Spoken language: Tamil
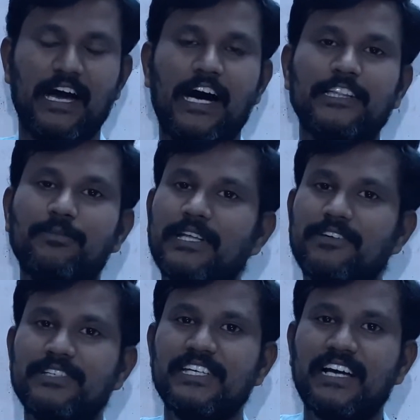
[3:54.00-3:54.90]
அந்த மாதிரி
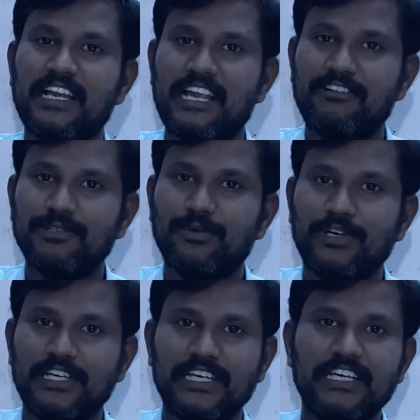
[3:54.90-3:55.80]
விஷயங்கள்லாம் வந்து
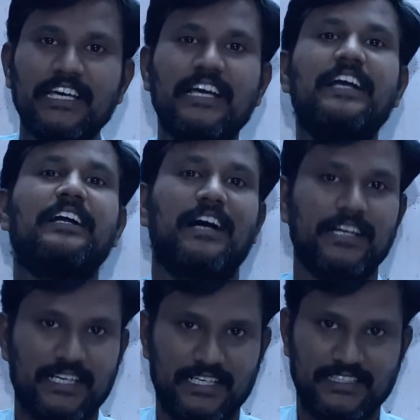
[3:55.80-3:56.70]
உங்களுக்கு
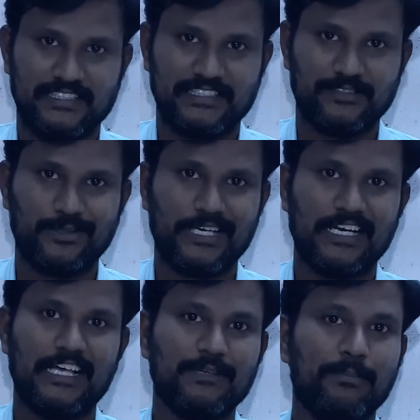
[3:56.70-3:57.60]
காட்டாது
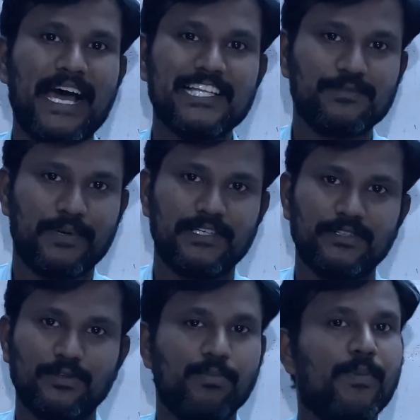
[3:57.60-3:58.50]
ஓகேங்களா அதை மேட்ச் பண்ணுறது
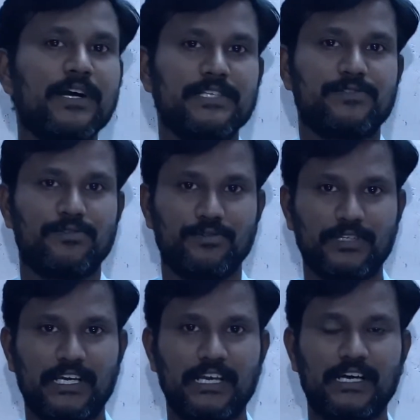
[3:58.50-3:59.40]
ரொம்ப கஷ்டம்
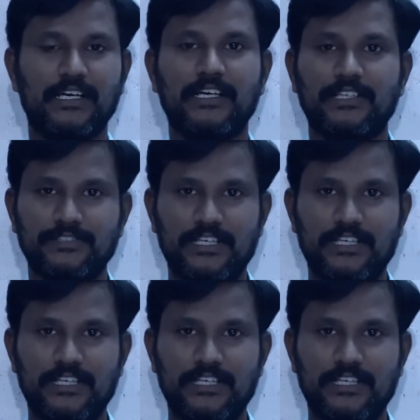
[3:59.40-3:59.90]
ஓகேங்களா ஸோ